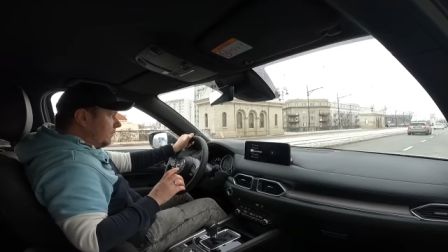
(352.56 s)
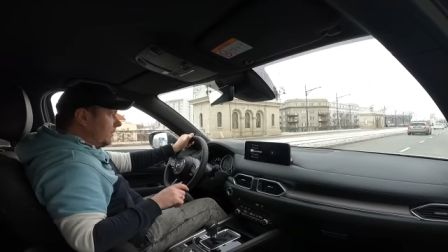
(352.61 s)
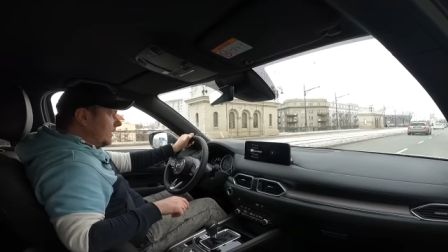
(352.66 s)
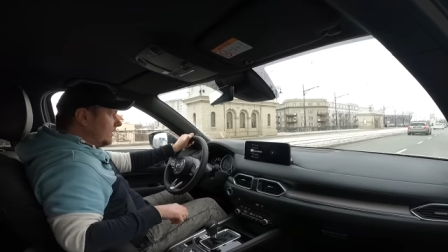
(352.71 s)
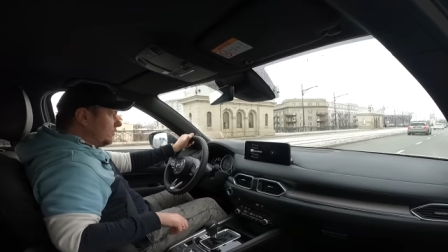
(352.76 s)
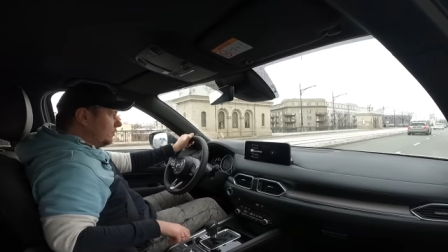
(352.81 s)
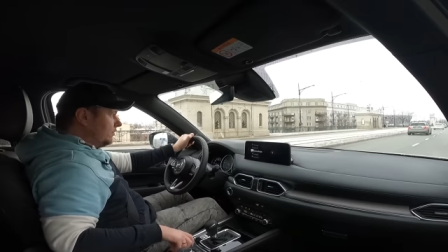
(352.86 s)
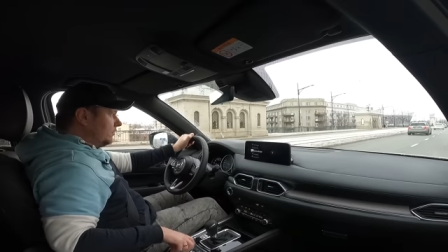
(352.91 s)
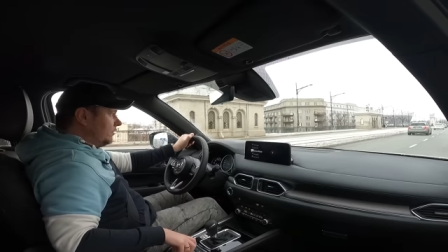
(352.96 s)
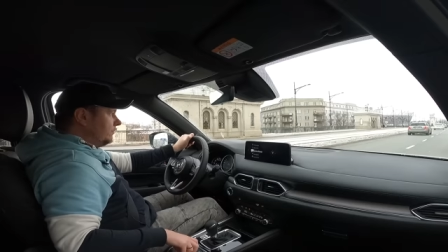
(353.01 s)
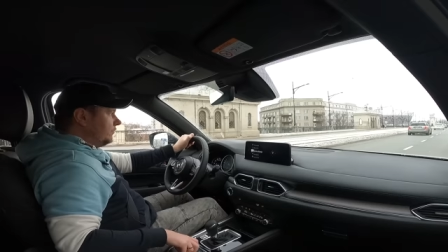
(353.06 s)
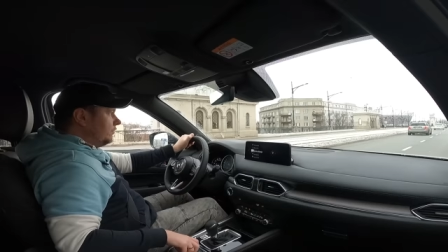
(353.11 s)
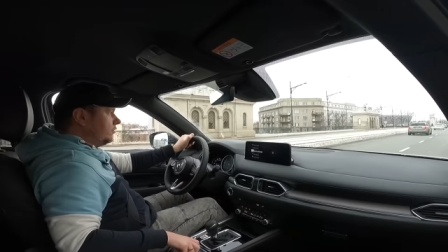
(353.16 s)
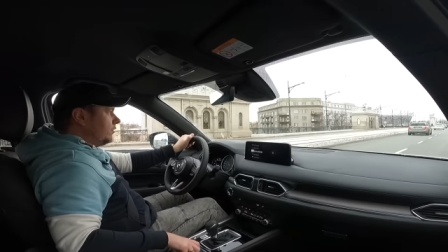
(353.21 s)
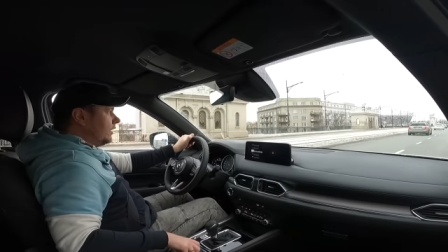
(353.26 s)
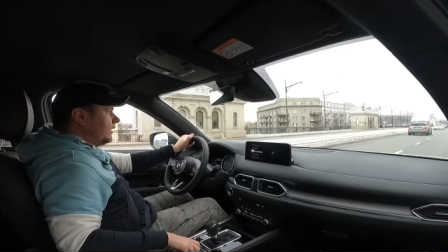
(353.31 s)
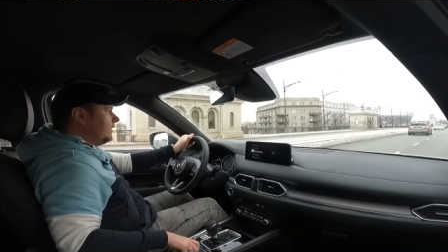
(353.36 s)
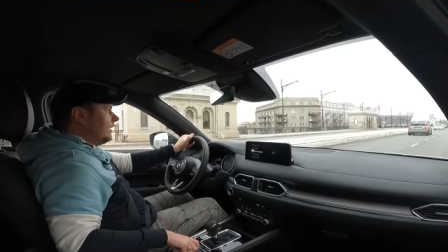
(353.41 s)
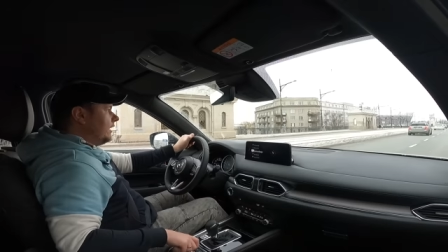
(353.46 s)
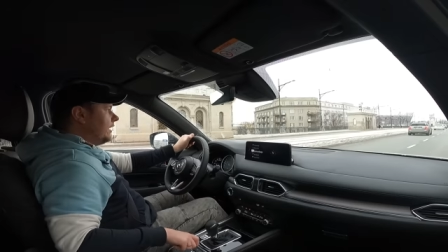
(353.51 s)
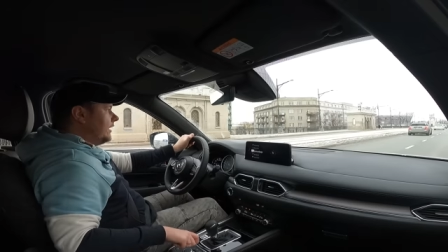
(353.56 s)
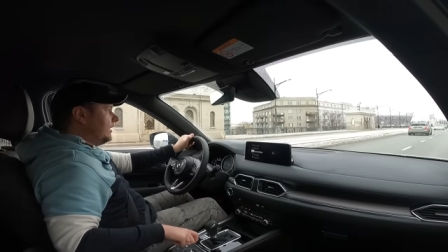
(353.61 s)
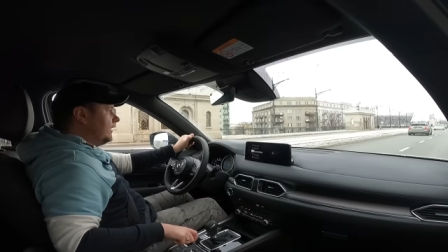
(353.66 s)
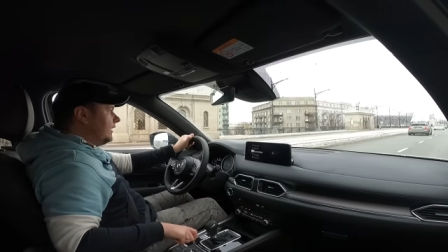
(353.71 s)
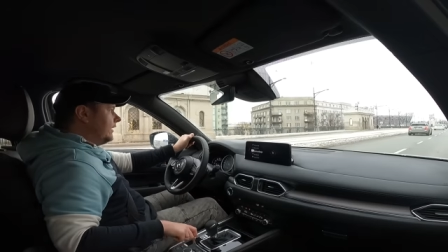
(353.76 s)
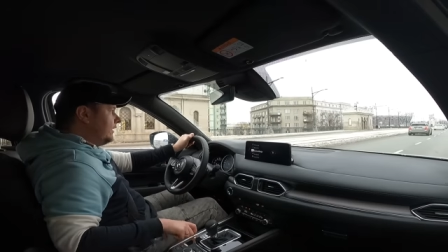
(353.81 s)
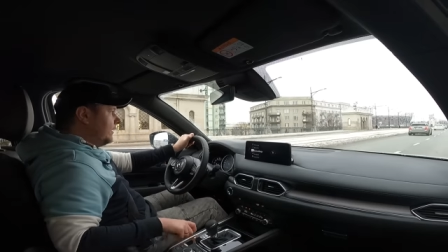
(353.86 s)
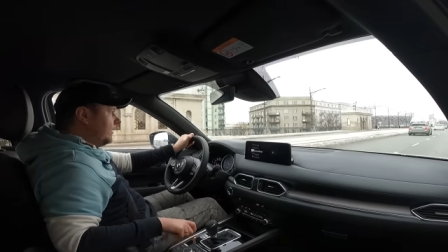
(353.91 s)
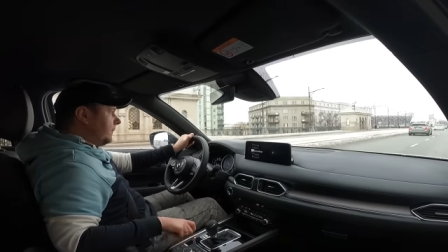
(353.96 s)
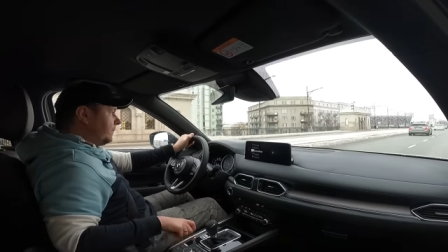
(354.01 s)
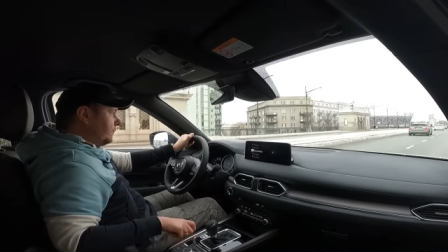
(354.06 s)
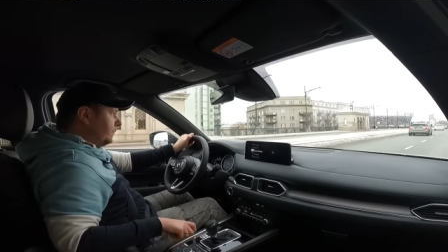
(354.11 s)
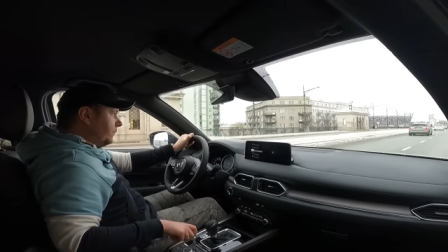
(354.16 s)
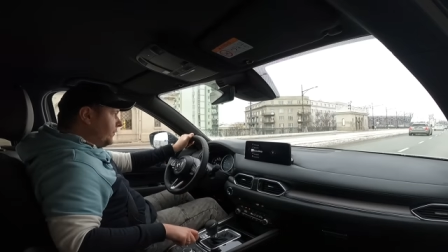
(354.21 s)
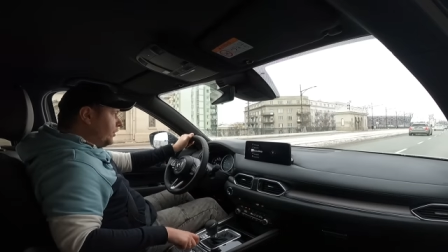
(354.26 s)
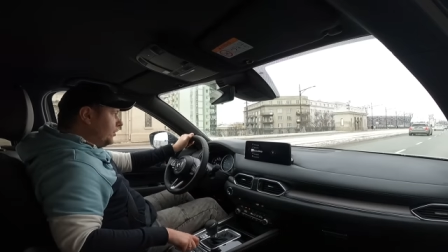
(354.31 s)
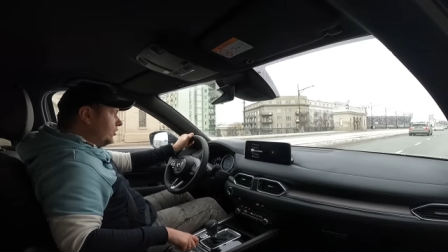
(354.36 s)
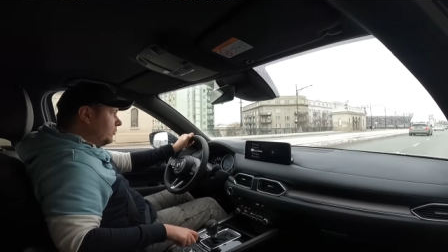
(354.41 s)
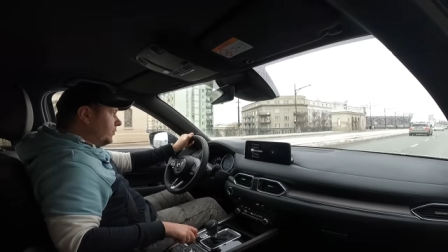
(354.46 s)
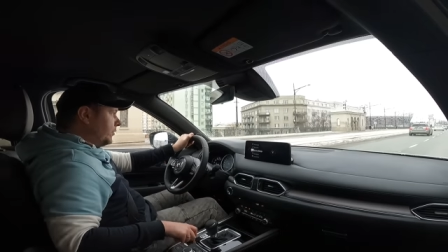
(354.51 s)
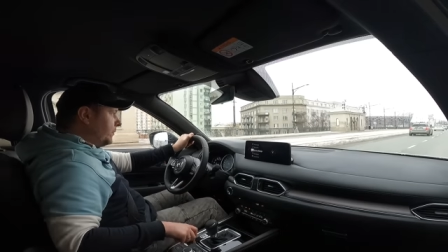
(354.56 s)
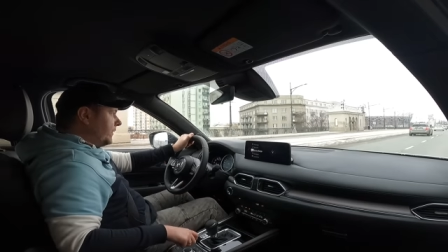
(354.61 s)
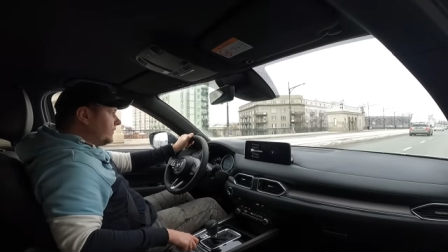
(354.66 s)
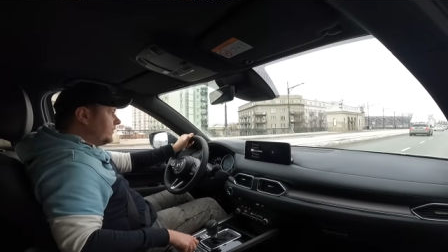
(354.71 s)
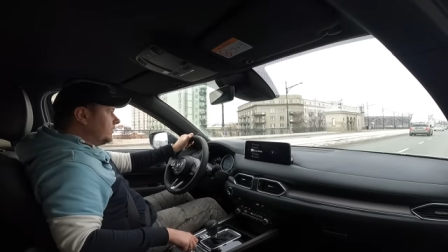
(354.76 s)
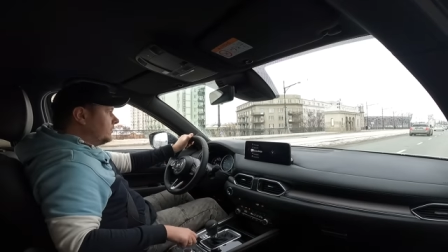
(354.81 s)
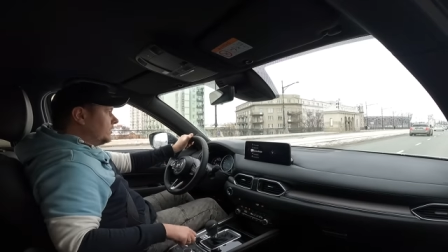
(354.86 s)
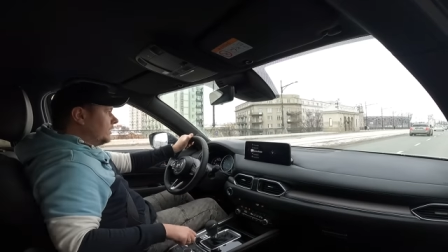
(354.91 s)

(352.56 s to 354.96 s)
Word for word: bardzo indywidualna, ale mi to po pewnym